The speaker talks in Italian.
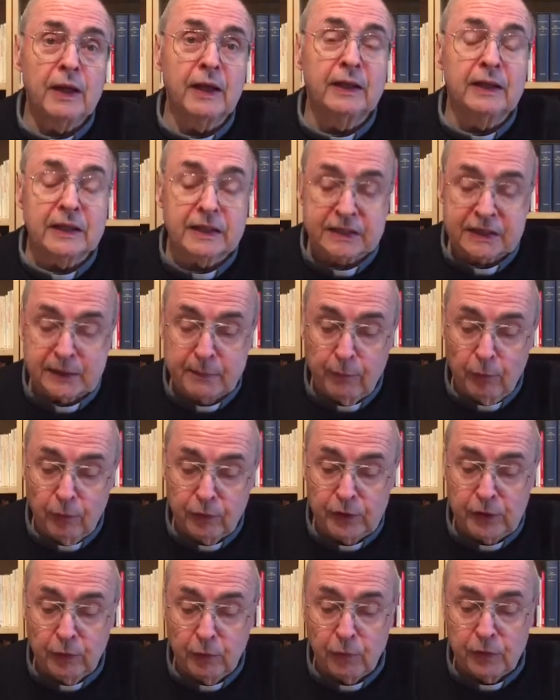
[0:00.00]
che
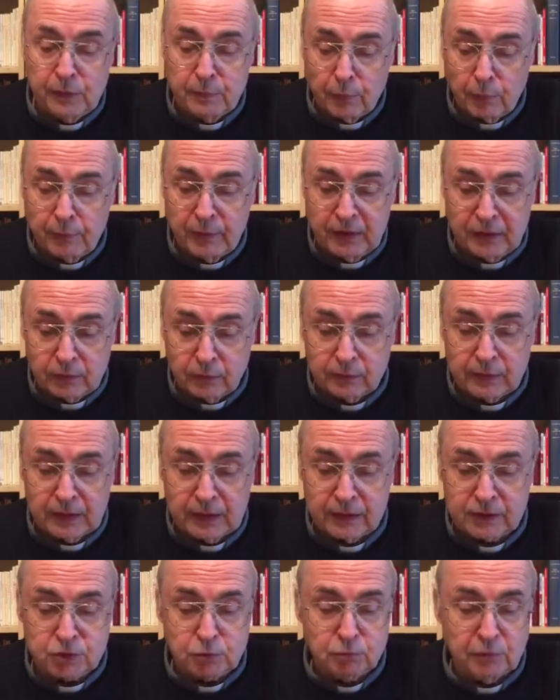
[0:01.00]
testimonia in ogni momento
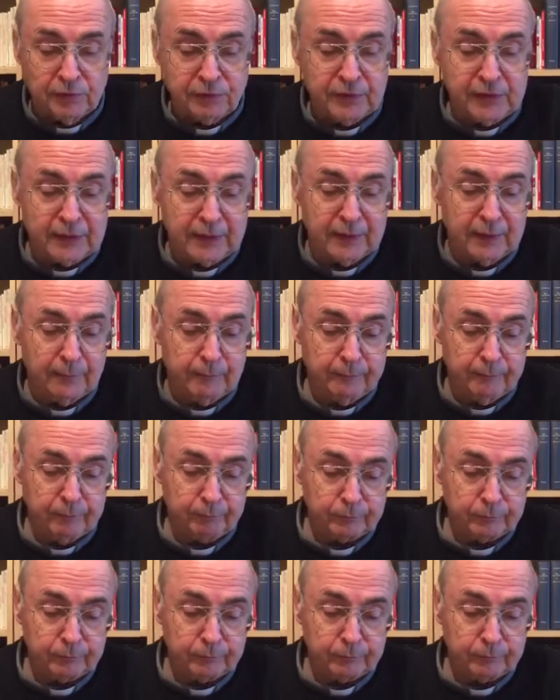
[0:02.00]
della sua vita.